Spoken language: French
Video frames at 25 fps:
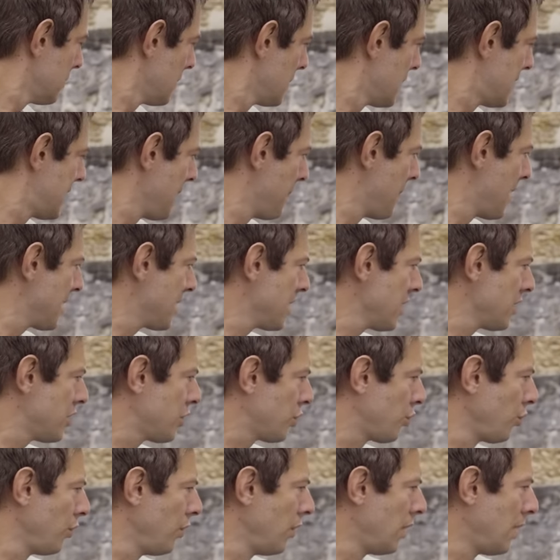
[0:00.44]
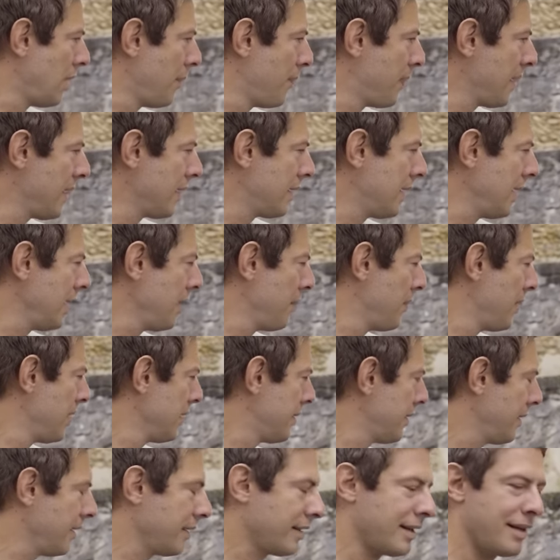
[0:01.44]
C'est majestueux, hein, Bentley
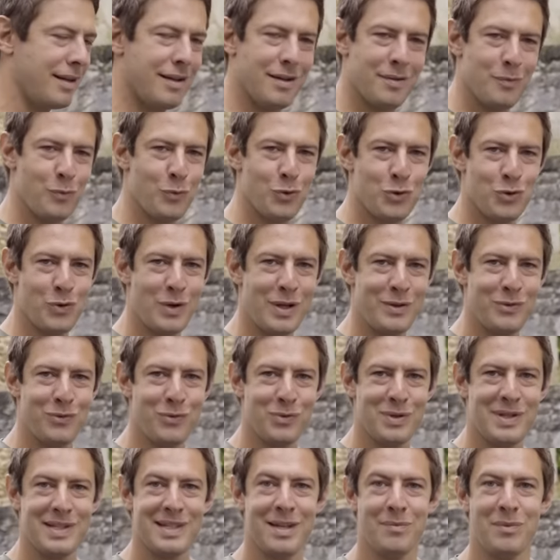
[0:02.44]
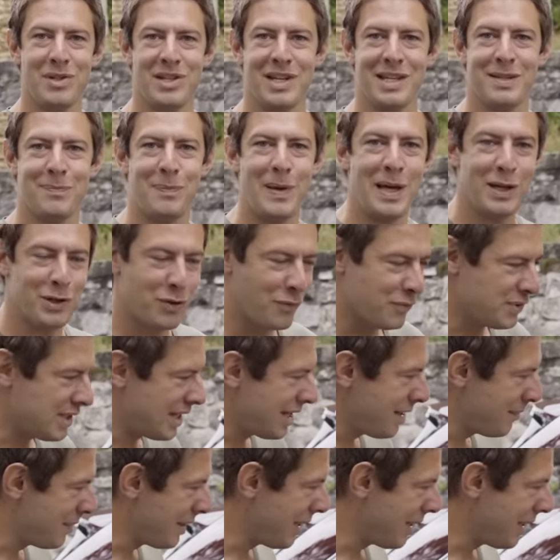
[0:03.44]
Bentayga. Bonjour à tous les amis, j'espère que vous allez